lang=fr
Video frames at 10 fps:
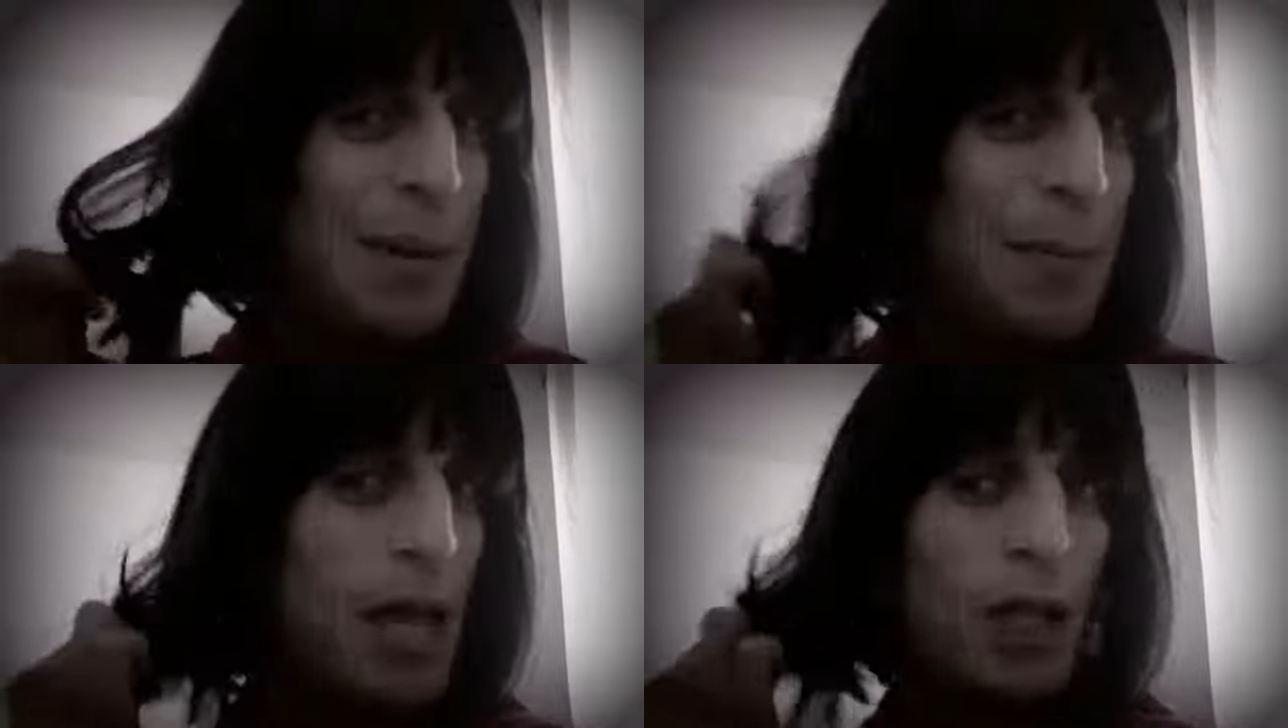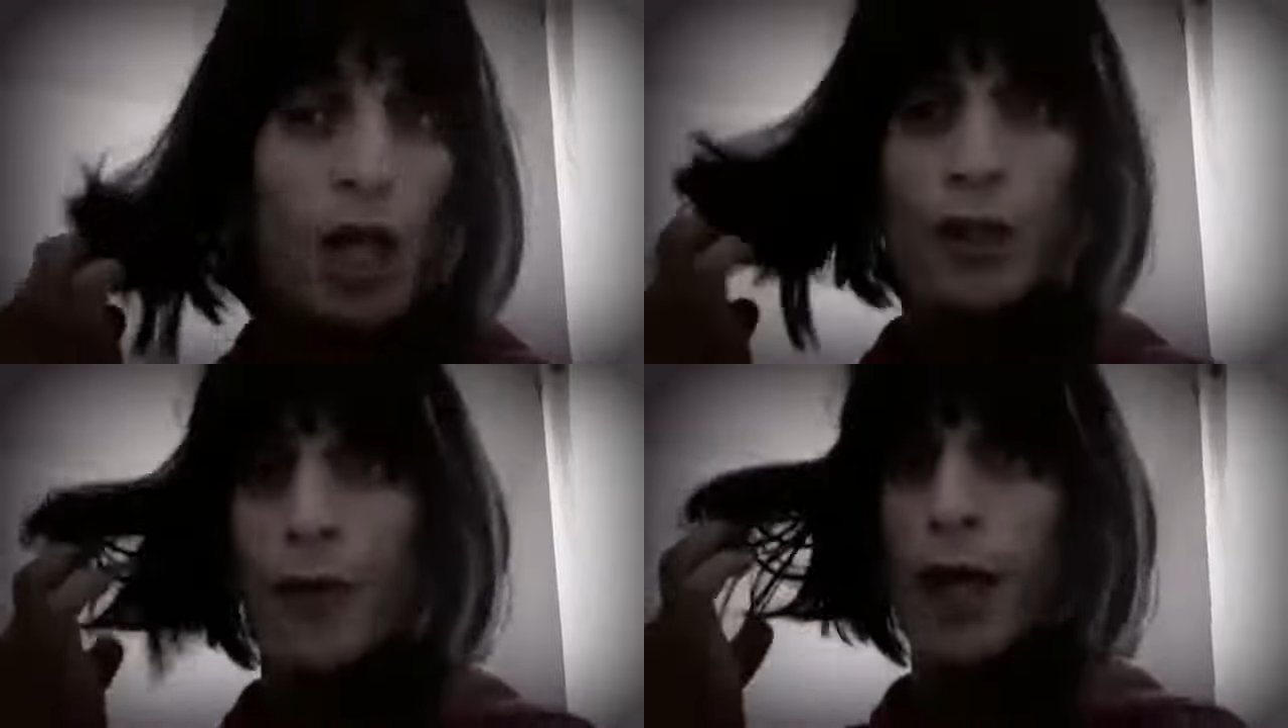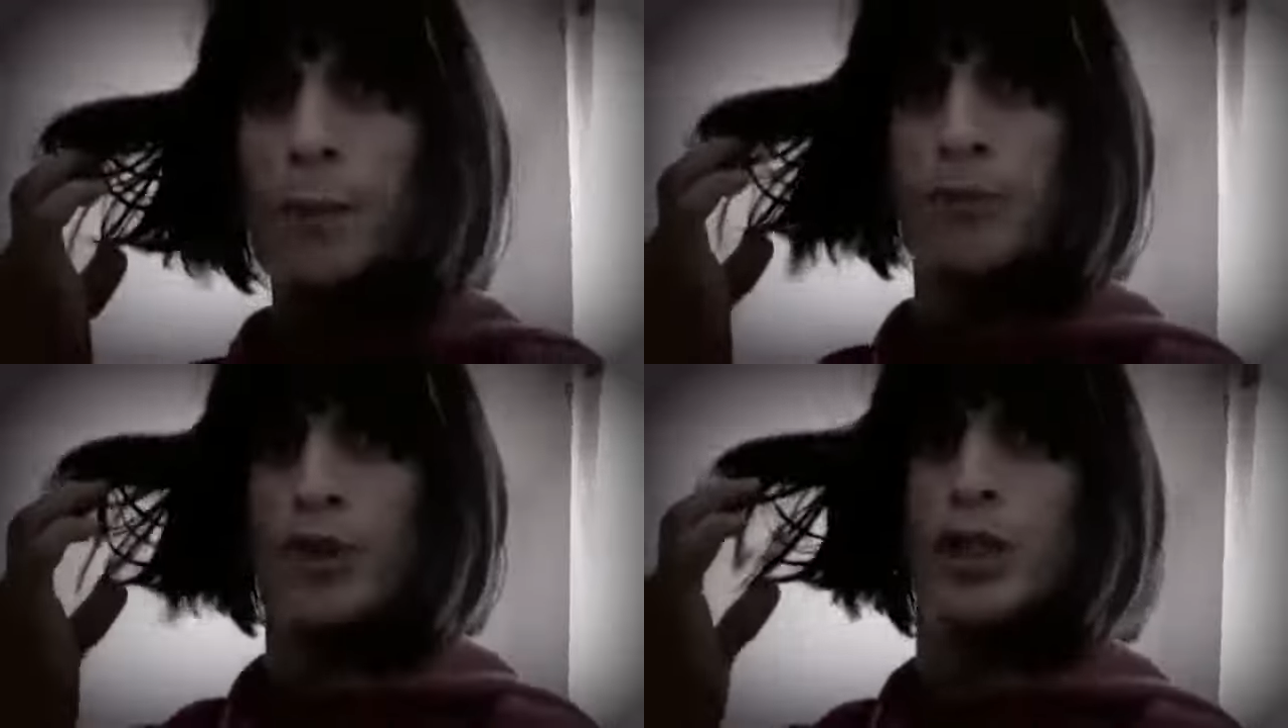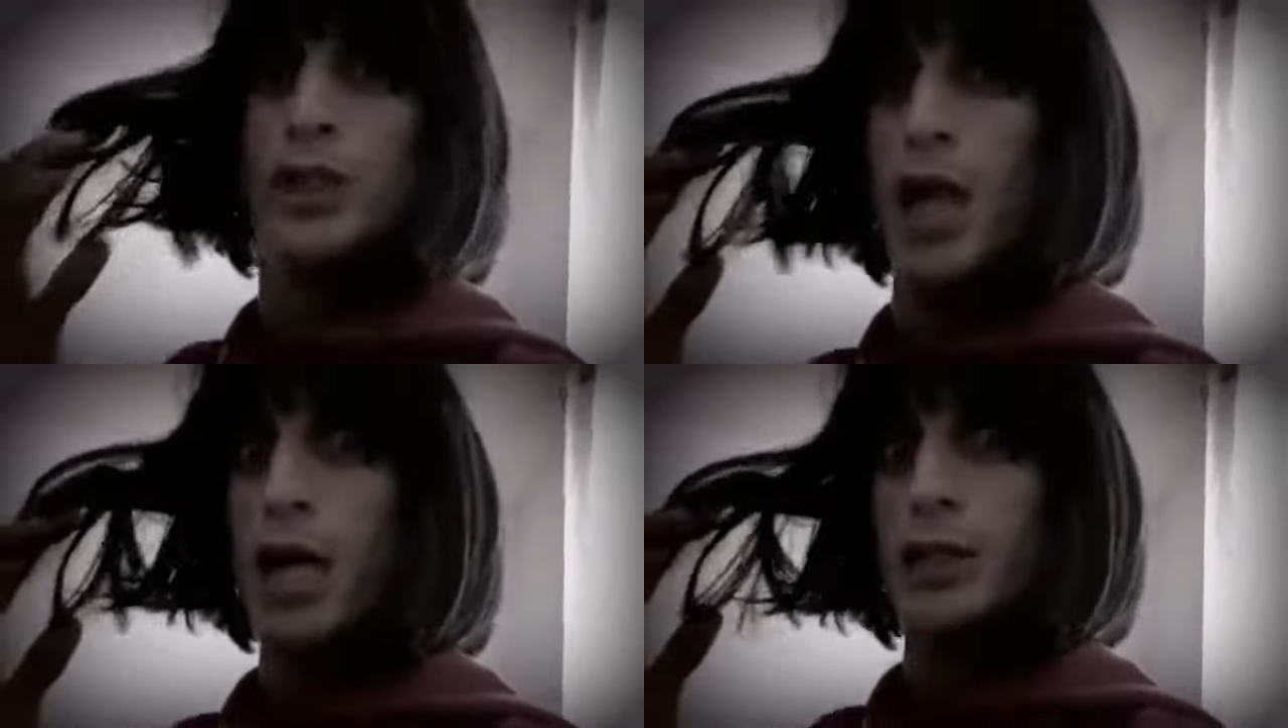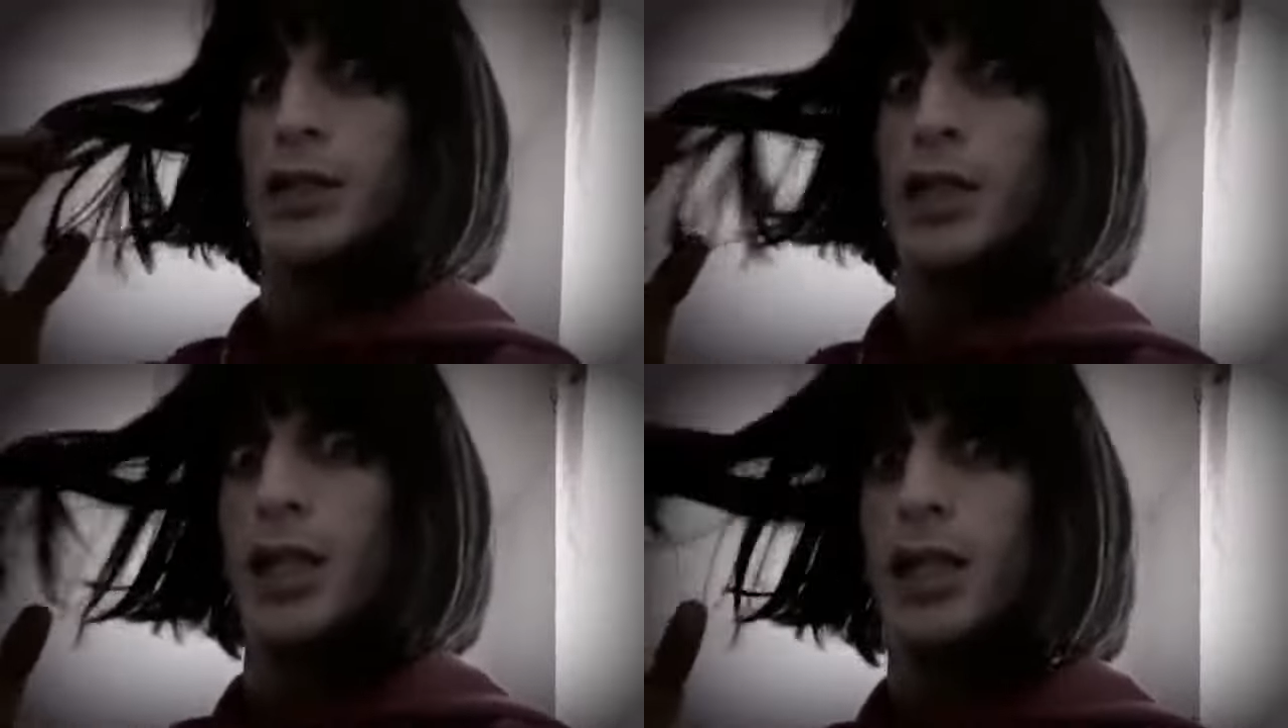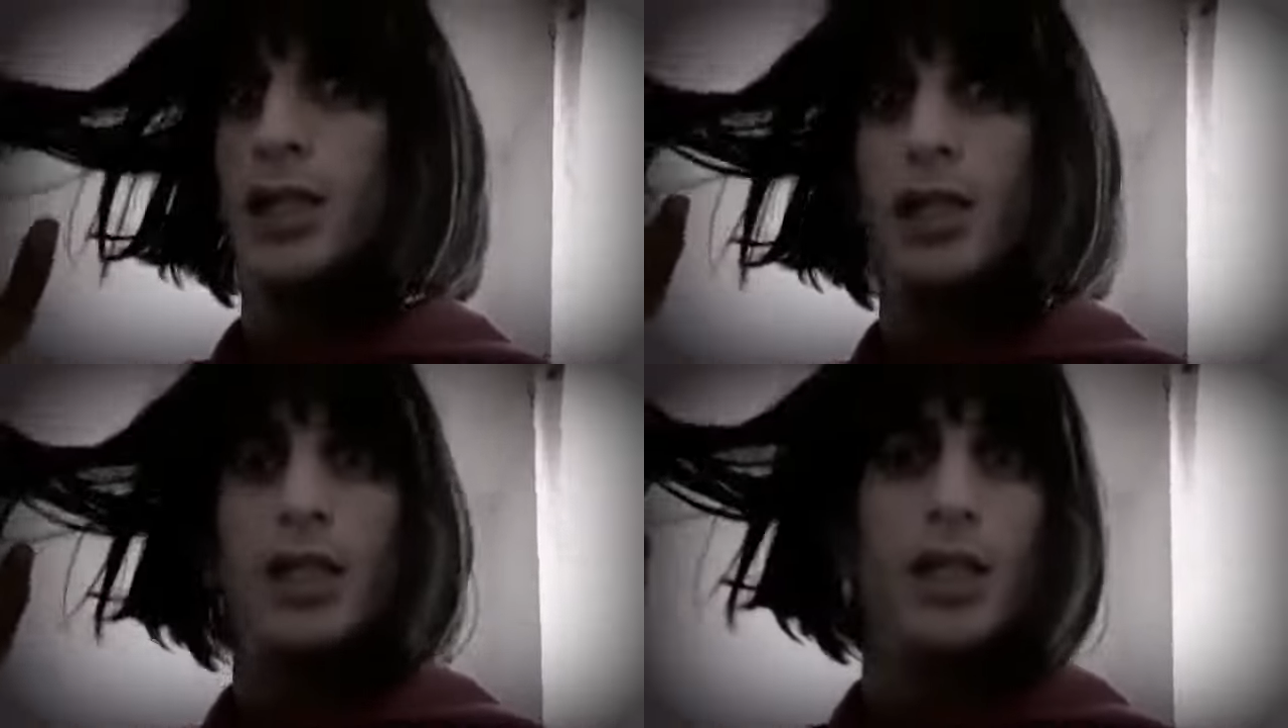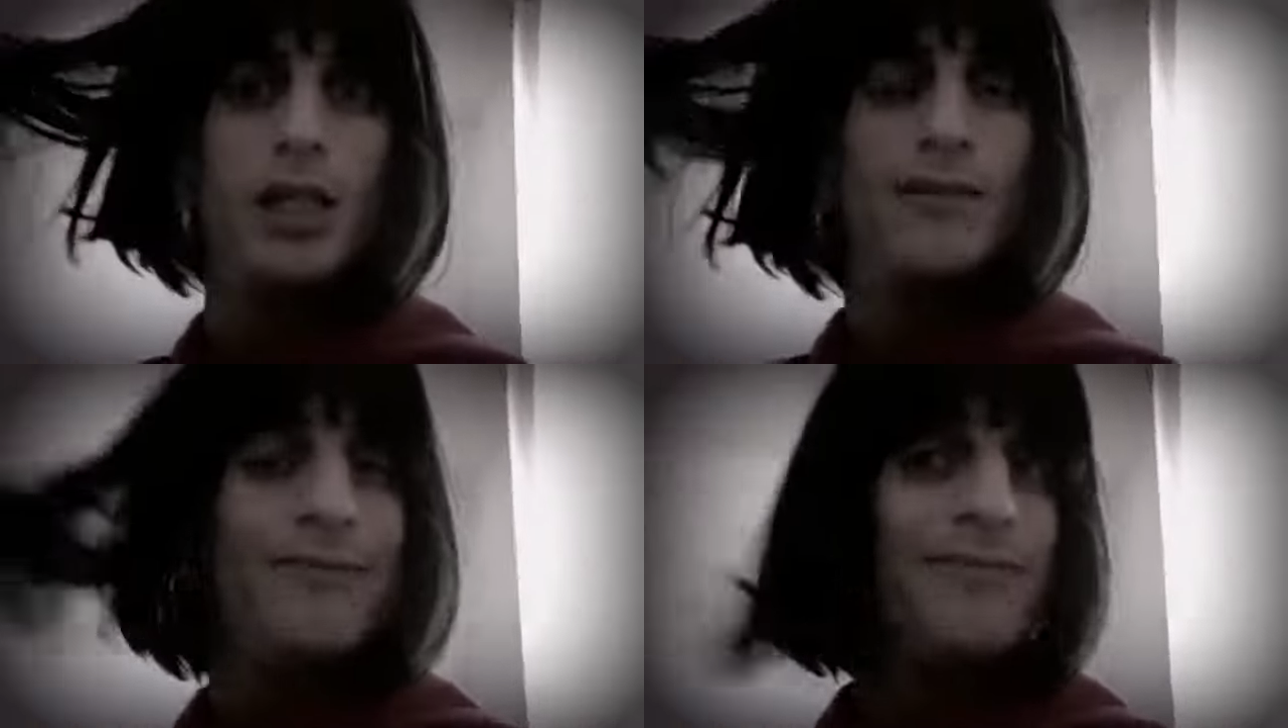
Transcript: Maintenant je vais être plus sexy